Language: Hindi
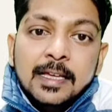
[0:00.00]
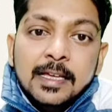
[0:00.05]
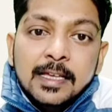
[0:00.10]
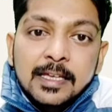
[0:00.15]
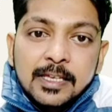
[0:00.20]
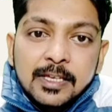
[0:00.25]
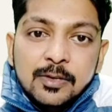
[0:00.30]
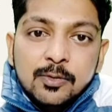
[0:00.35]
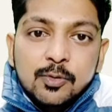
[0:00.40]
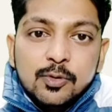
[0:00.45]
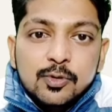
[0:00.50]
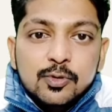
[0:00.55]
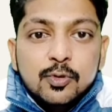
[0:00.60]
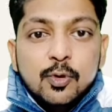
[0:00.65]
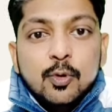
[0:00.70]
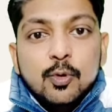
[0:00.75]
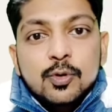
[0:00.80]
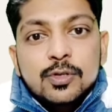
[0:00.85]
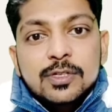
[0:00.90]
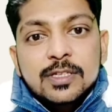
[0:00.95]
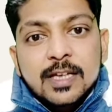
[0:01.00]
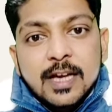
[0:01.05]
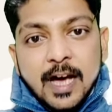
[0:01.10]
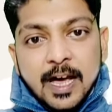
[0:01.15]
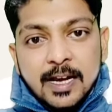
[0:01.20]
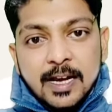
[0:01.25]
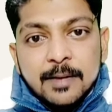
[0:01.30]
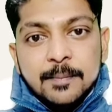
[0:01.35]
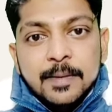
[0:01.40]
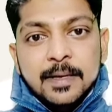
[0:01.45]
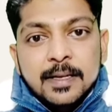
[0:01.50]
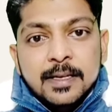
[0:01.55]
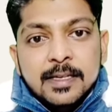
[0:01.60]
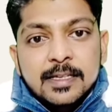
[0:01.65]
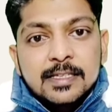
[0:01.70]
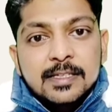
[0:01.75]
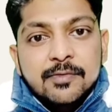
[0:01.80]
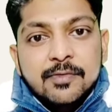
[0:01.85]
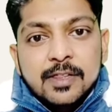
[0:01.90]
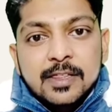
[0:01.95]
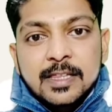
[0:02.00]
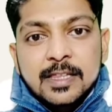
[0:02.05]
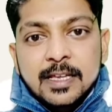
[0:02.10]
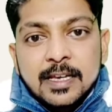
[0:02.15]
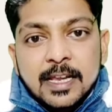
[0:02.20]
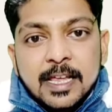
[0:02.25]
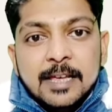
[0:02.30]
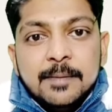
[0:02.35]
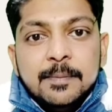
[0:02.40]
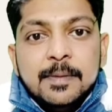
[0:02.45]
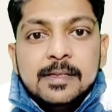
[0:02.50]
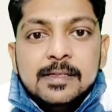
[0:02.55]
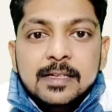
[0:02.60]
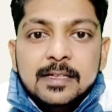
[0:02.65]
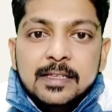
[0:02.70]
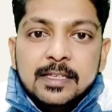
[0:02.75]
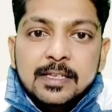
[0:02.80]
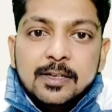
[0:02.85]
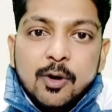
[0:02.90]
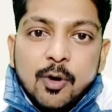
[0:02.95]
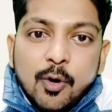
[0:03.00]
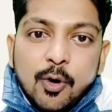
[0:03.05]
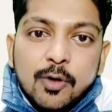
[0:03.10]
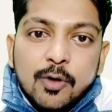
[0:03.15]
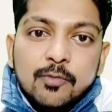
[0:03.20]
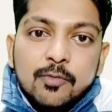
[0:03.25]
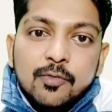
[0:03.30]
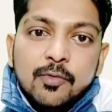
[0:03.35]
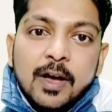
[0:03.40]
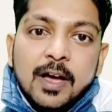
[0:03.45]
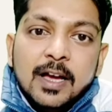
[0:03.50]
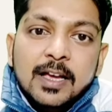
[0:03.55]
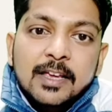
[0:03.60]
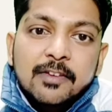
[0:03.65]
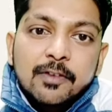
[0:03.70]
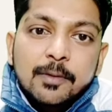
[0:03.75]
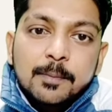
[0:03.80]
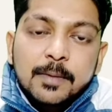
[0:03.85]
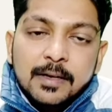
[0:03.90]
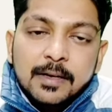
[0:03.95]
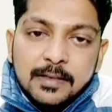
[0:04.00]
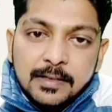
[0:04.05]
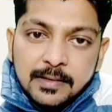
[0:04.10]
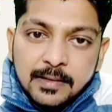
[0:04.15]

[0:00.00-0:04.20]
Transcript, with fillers: कि उसको उस कार्य में सफलता नहीं मिल सकती और वो वहाँ गिवअप कर देता